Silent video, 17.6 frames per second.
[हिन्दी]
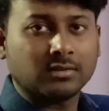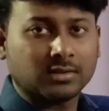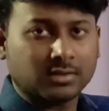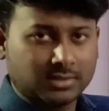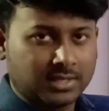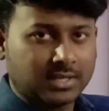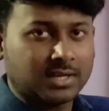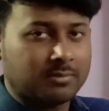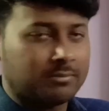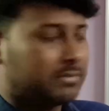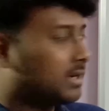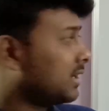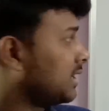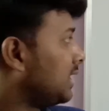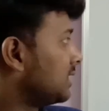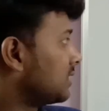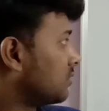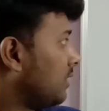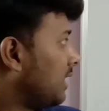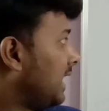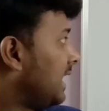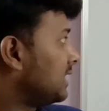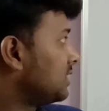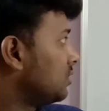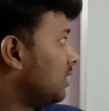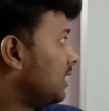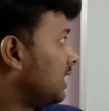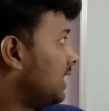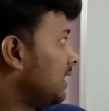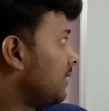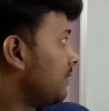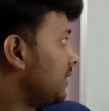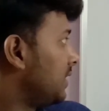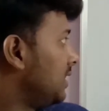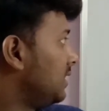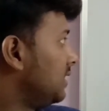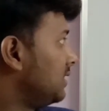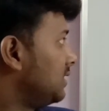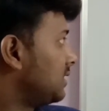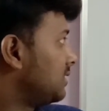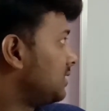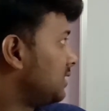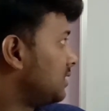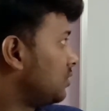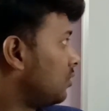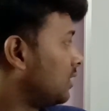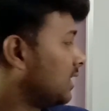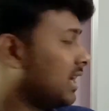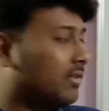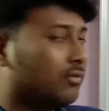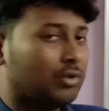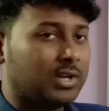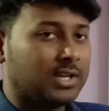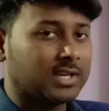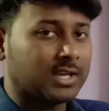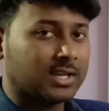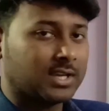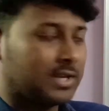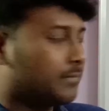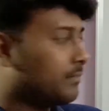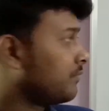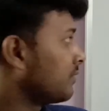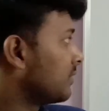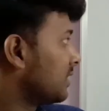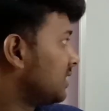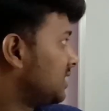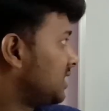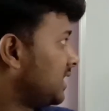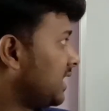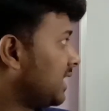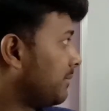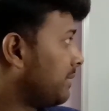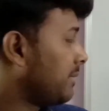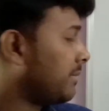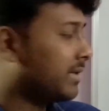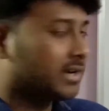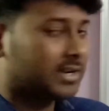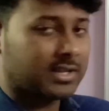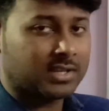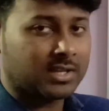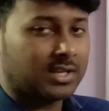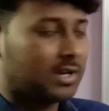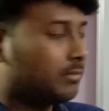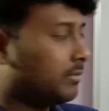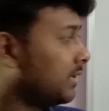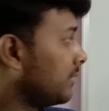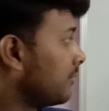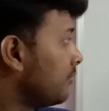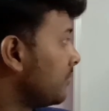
ये नंबर का स्क्वायर जो है जिससे छोटा है वो लिखेंगे छः पे पड़ रहा था यहाँ पे